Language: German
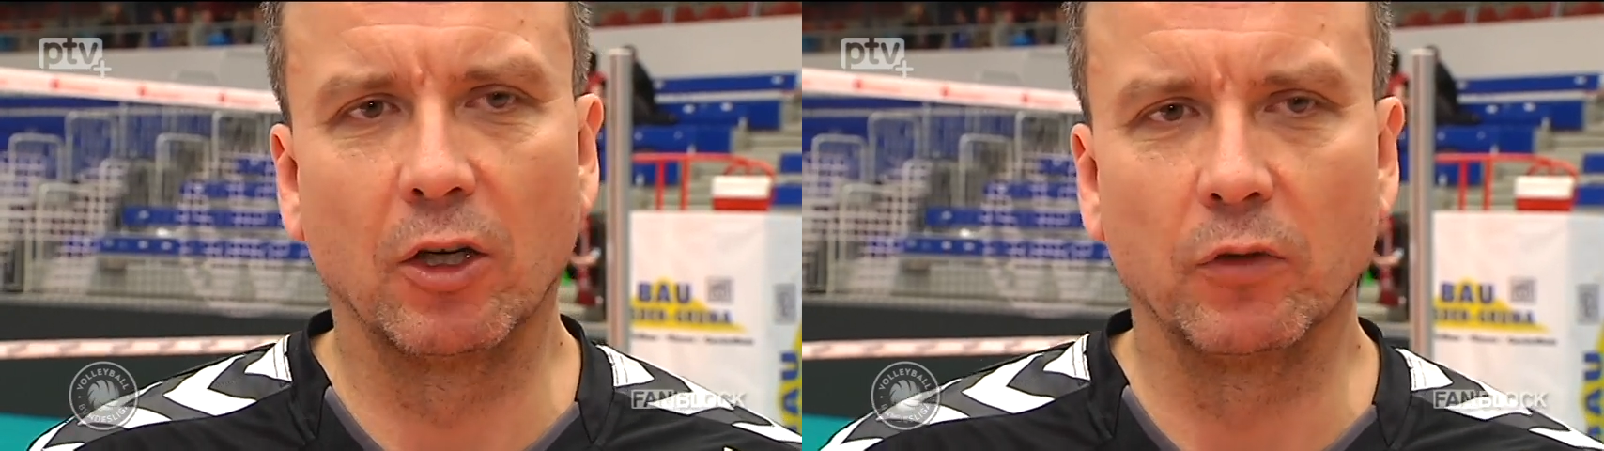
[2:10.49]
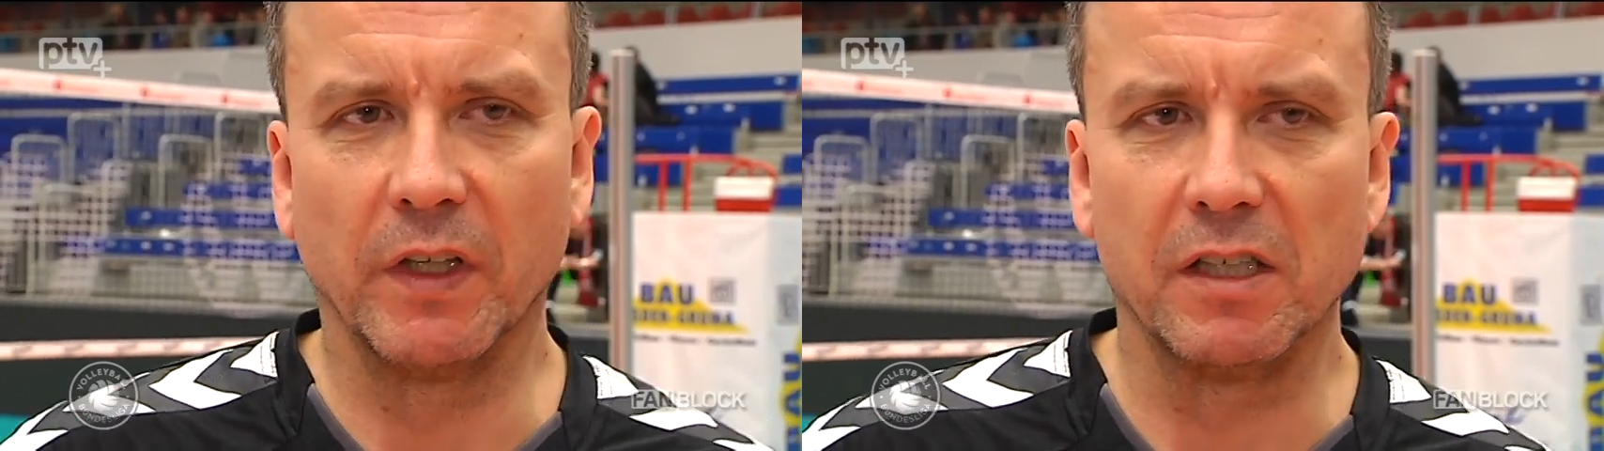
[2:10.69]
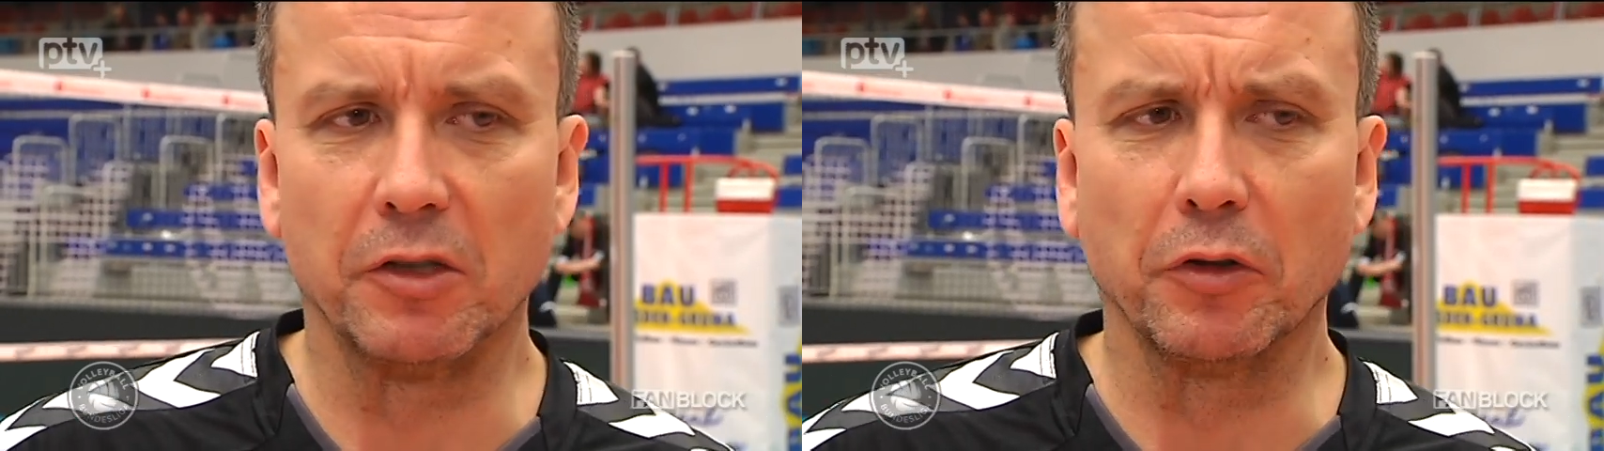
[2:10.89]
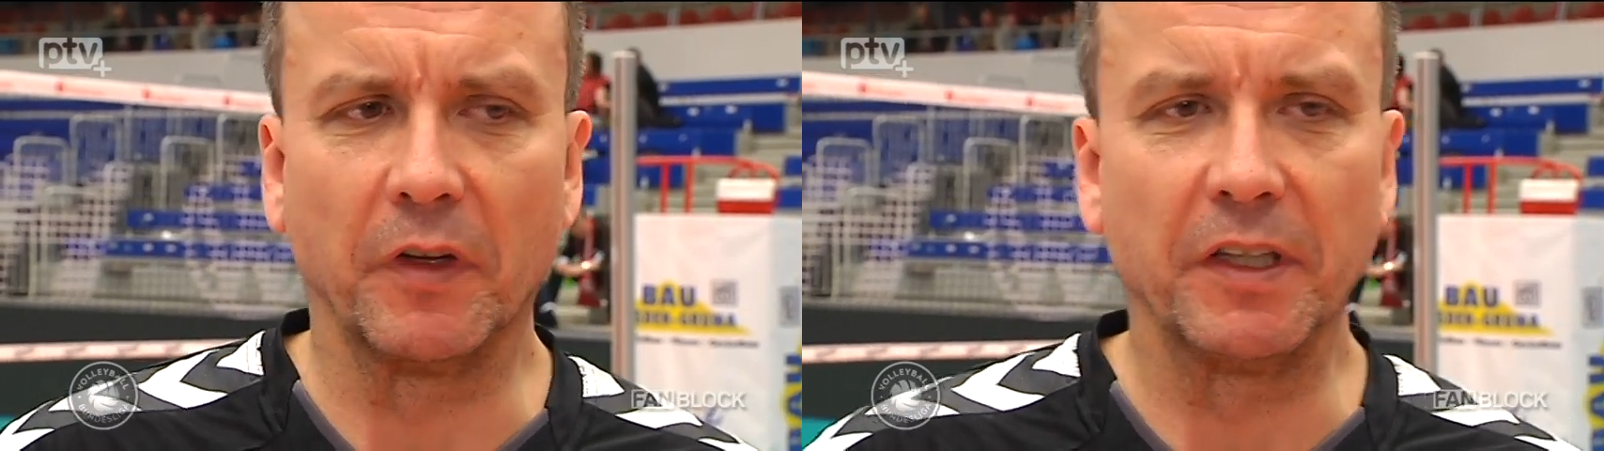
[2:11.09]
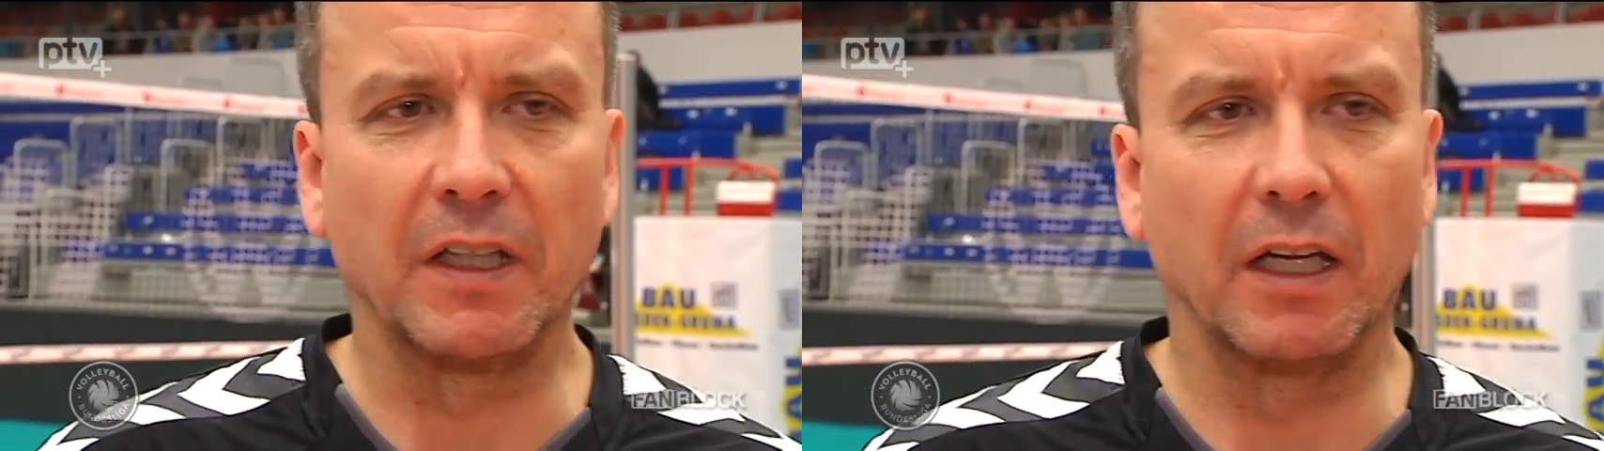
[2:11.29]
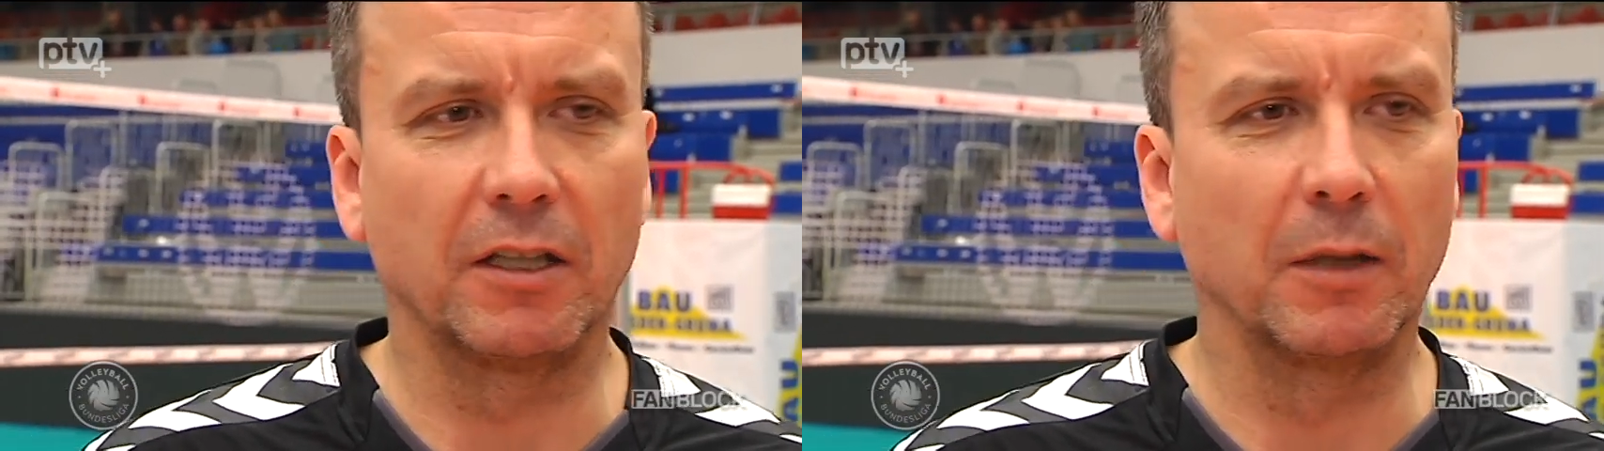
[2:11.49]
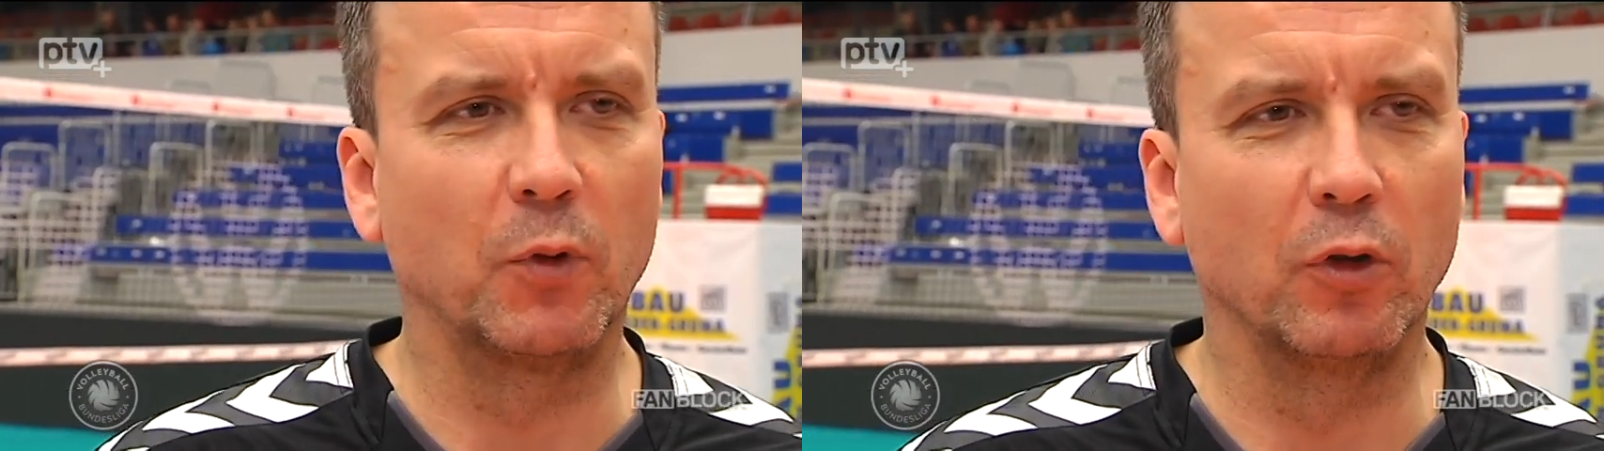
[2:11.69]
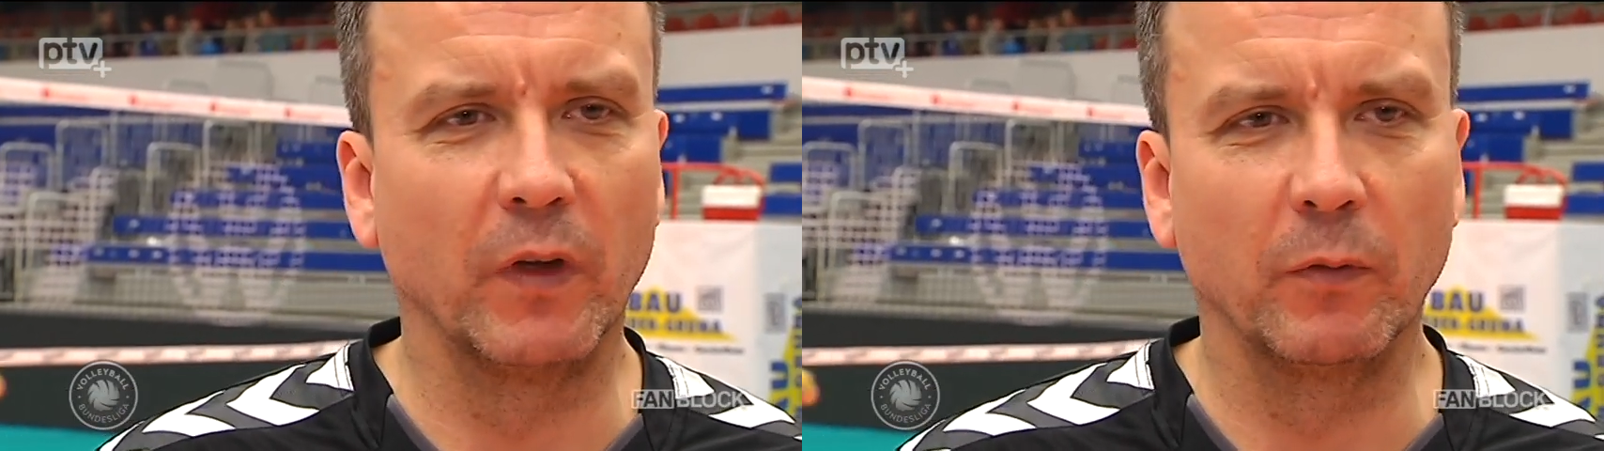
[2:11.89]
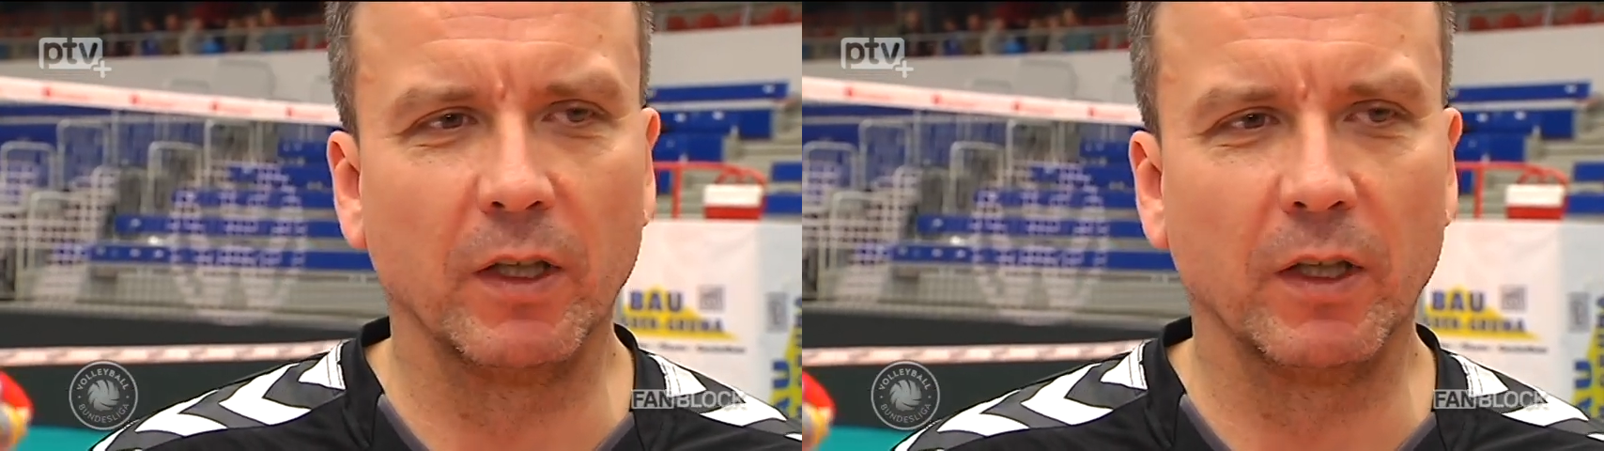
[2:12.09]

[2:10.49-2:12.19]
und wenn es eine Notwendigkeit gibt und wenn